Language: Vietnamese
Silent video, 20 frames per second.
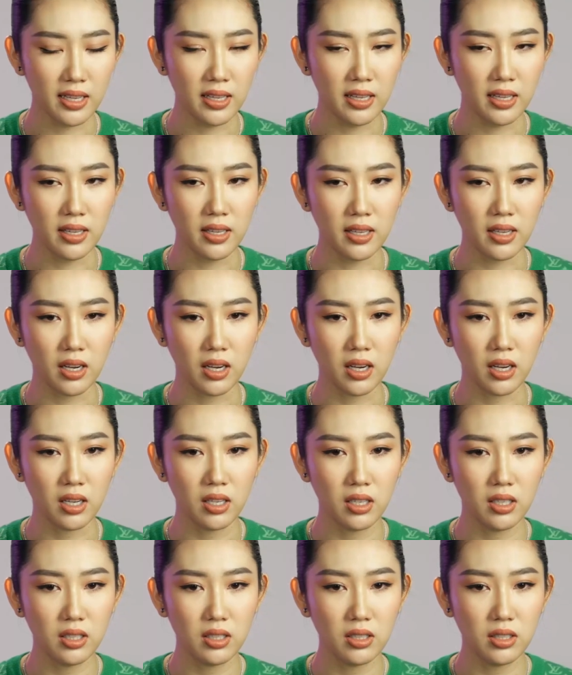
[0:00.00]
tại vì ờ,
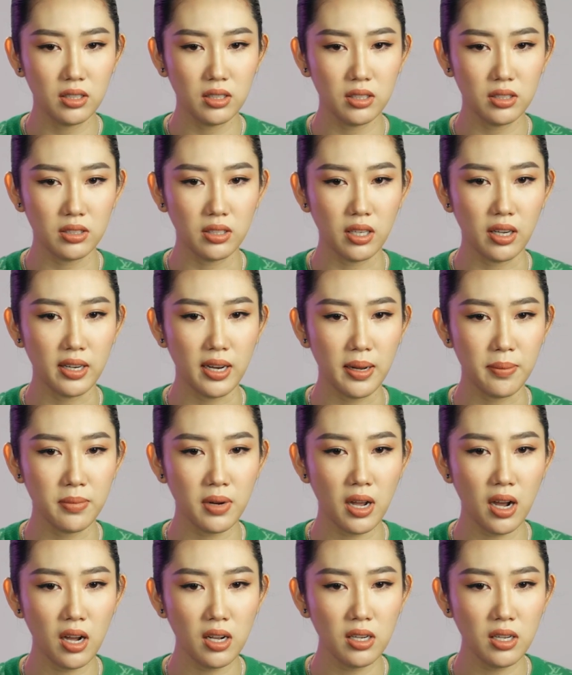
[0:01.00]
thời điểm
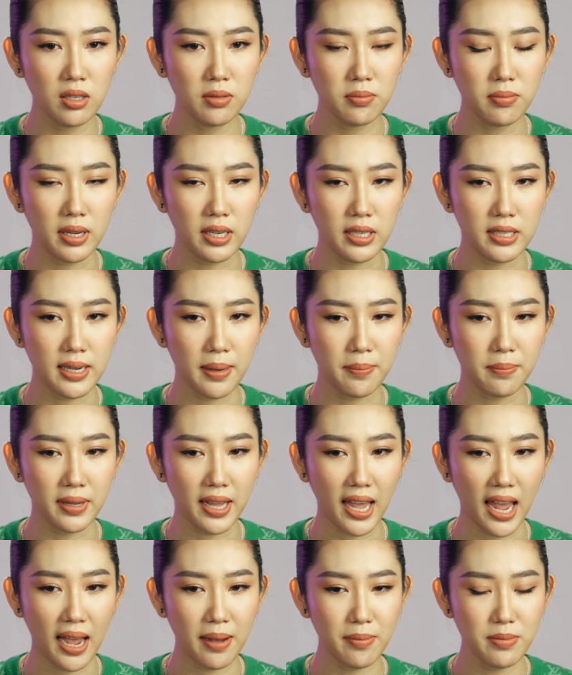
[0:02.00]
đó ngân bị trầm
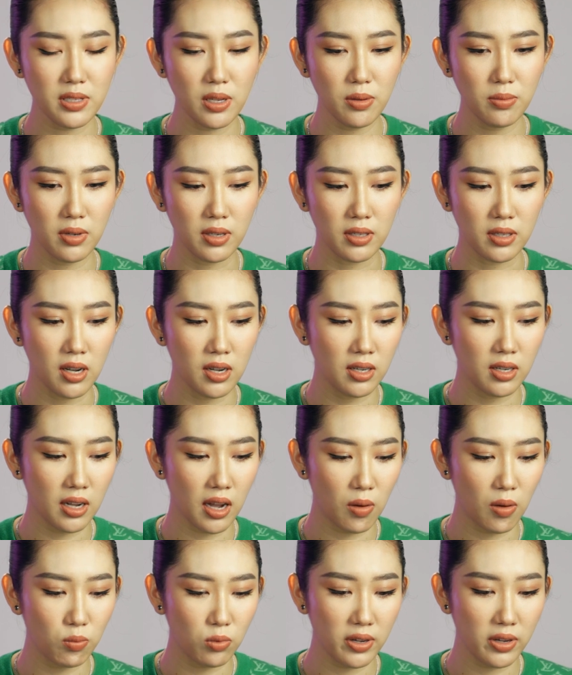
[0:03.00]
cảm xong rồi ngân
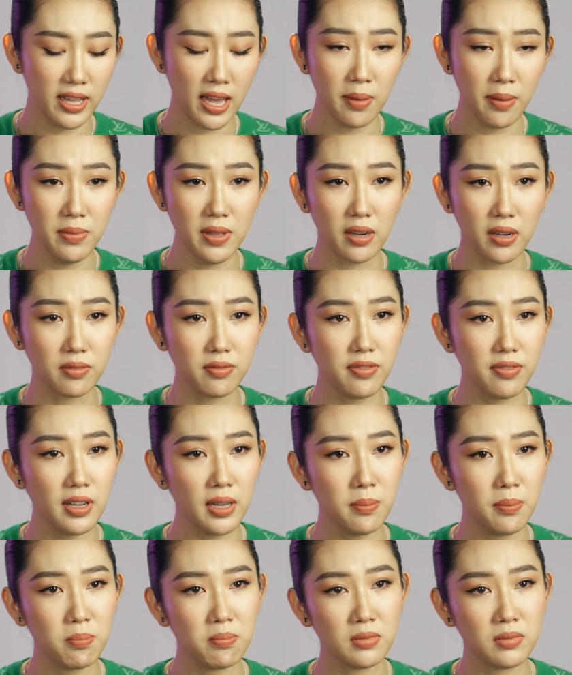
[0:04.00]
không có dám nhận
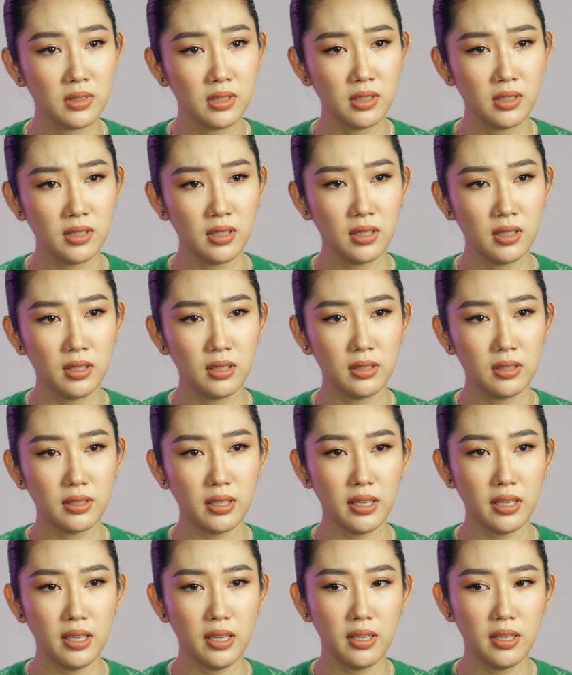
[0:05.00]
phim
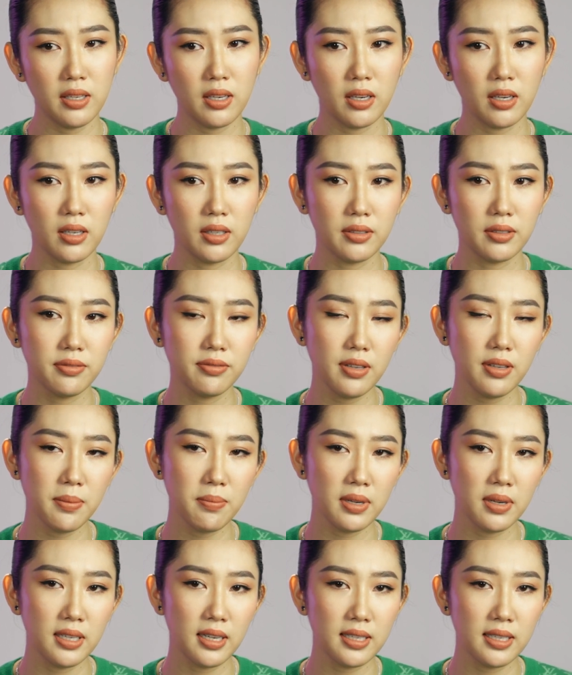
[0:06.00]
tại vì uh,
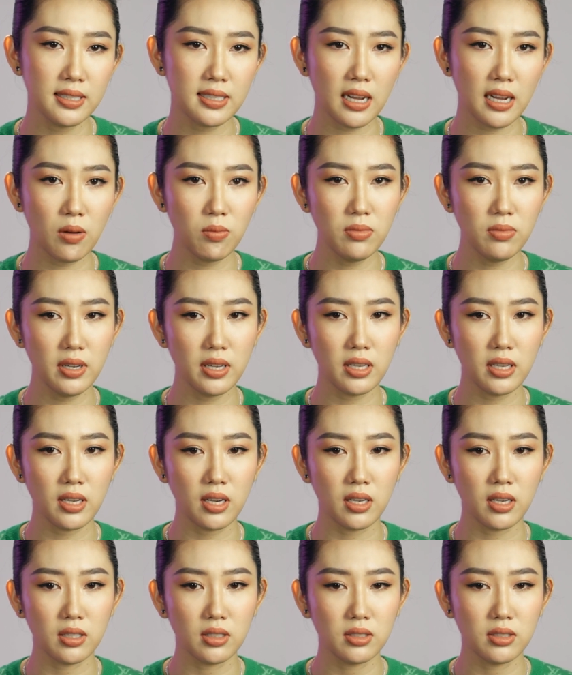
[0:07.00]
phim mình lên sóng thì uh,
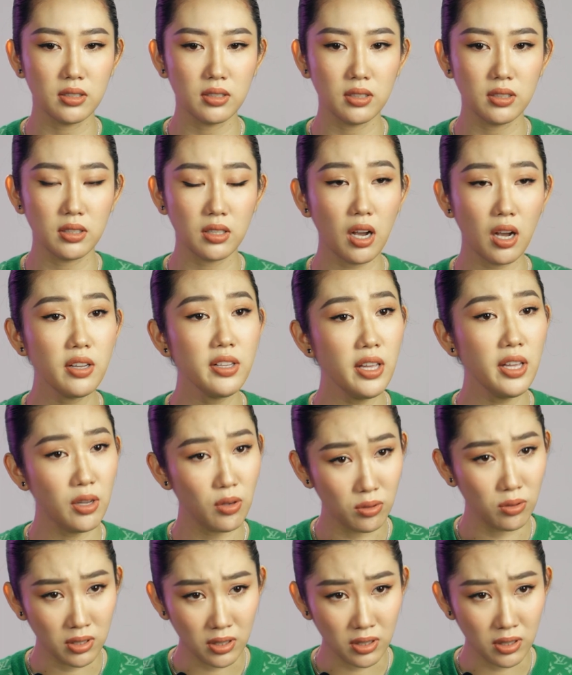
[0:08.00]
có nhiều